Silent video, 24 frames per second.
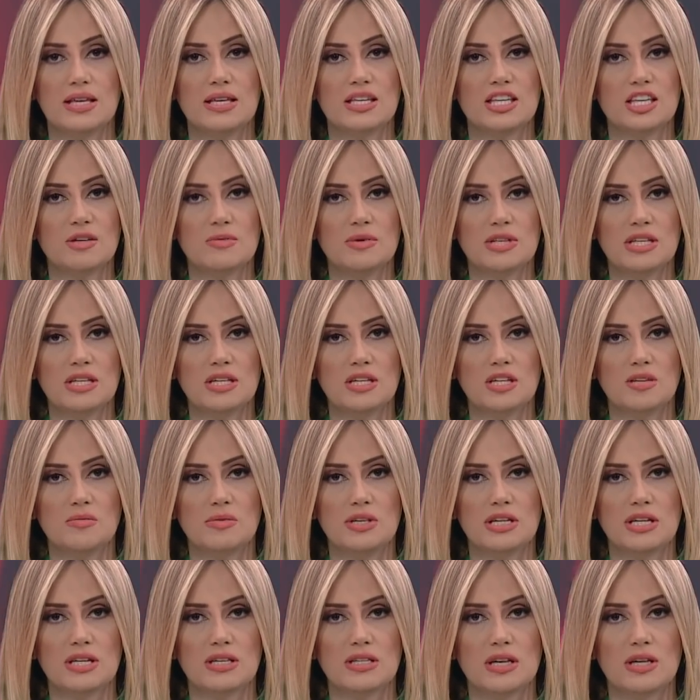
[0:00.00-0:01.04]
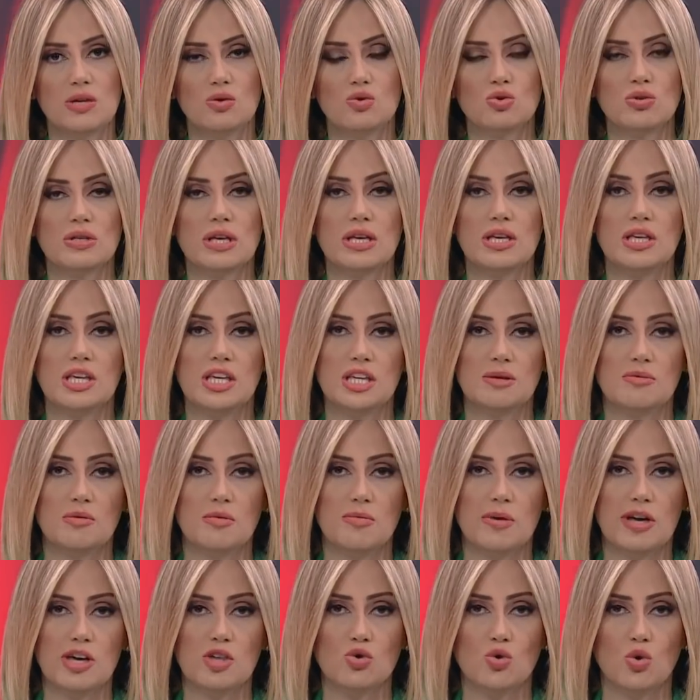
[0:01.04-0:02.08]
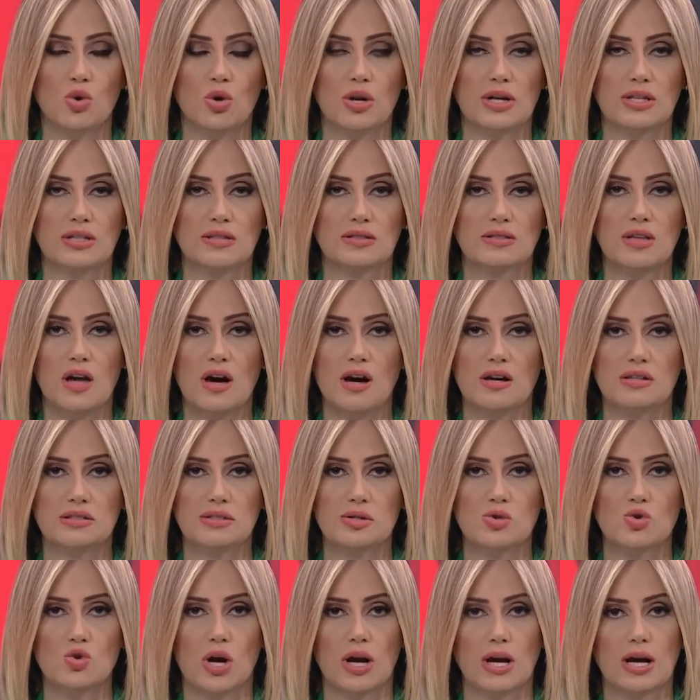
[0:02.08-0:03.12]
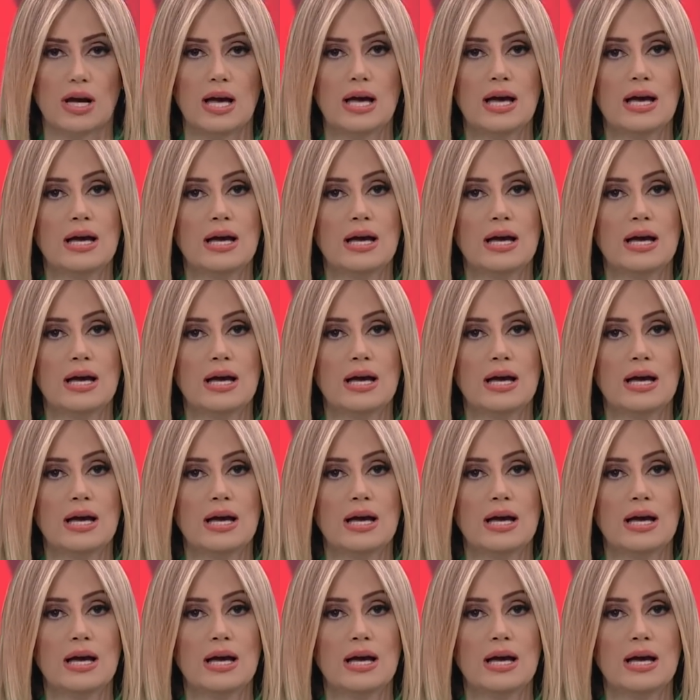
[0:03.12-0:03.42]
2022'de %25 oranında artacak.